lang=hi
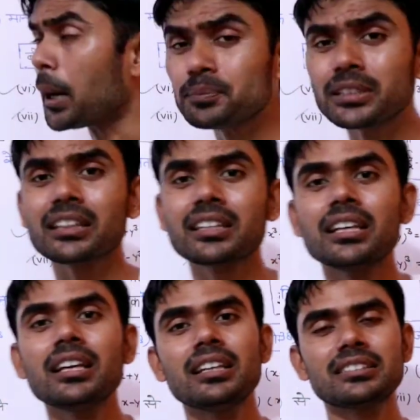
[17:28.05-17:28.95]
अब
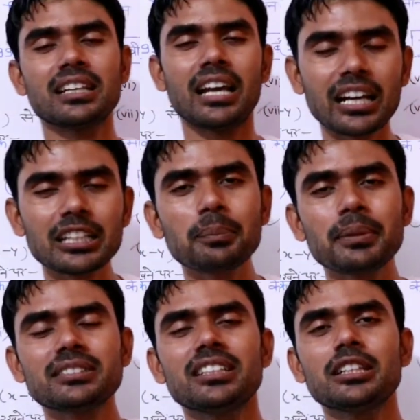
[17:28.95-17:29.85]
चलते हैं इसके अगले
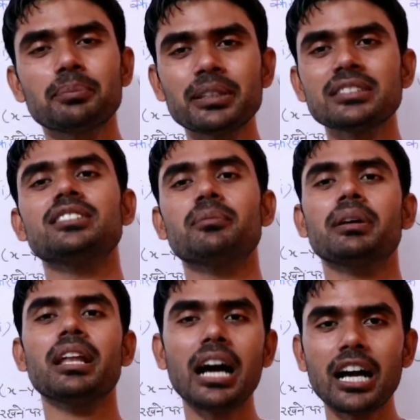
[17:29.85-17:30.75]
प्रश्न यानी प्रश्न
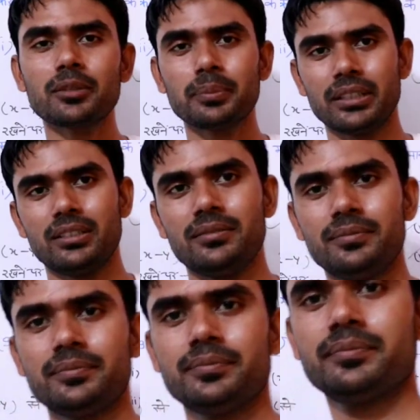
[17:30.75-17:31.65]
नंबर आठ पर
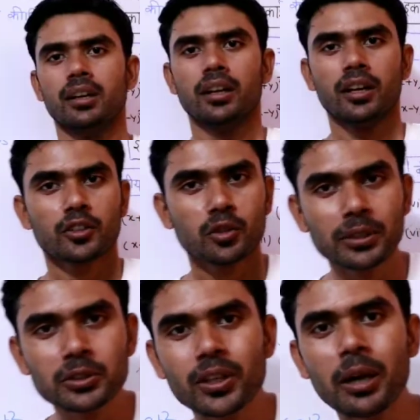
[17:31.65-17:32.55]
तो
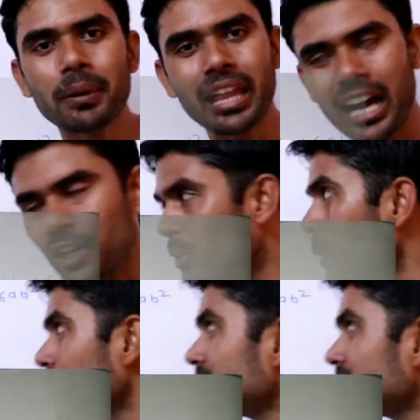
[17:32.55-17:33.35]
बच्चों यहाँ पर आठवां